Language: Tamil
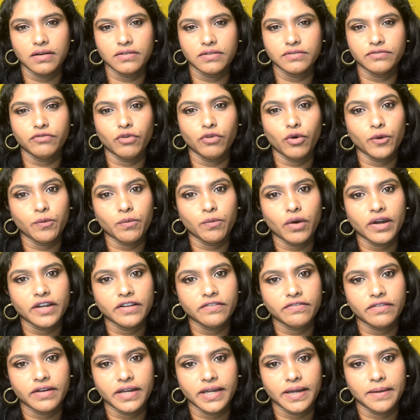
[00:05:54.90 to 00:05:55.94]
ஃபோர்
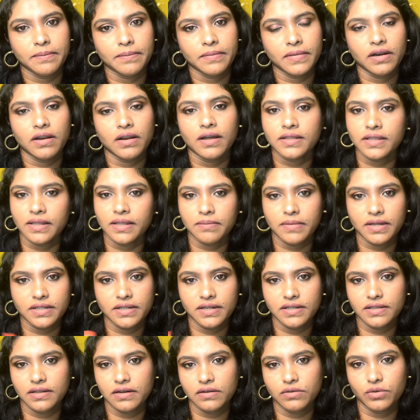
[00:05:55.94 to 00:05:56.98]
பாயிண்ட் ஃபைவ் எம்எல் அந்த
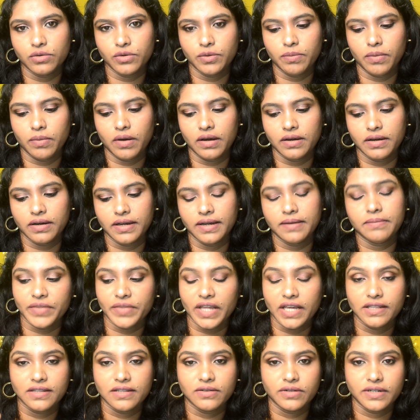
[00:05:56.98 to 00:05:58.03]
மாதிரி தான் கொடுப்பாங்க
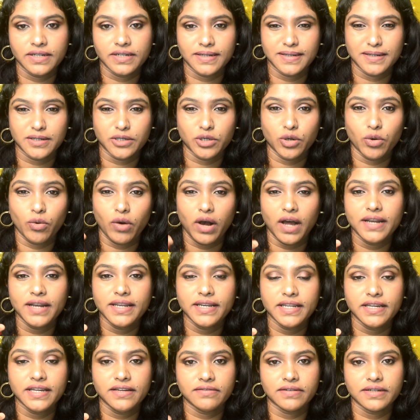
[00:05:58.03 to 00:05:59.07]
இதோட
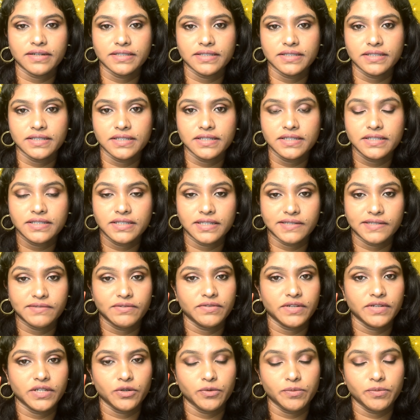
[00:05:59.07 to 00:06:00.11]
குவாலிட்டிக்கு வந்து சிக்ஸ்
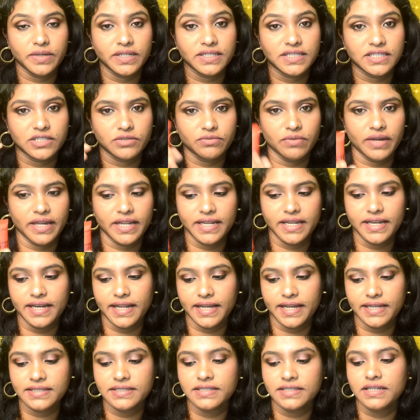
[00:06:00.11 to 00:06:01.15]
ஃபிஃப்டி ருபீஸ் இஸ் வெரி
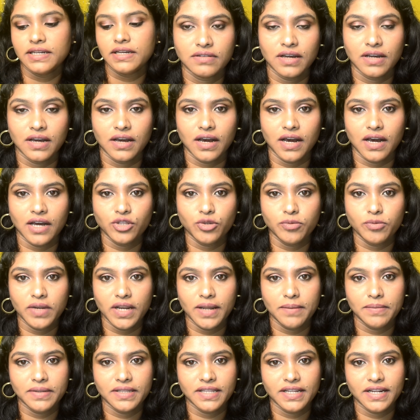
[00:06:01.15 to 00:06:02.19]
லெஸ் அதுவும்
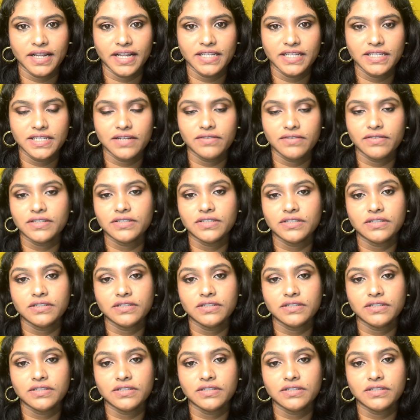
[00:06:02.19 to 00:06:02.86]
இல்லாமல் இந்த ரேஞ்சில் வந்து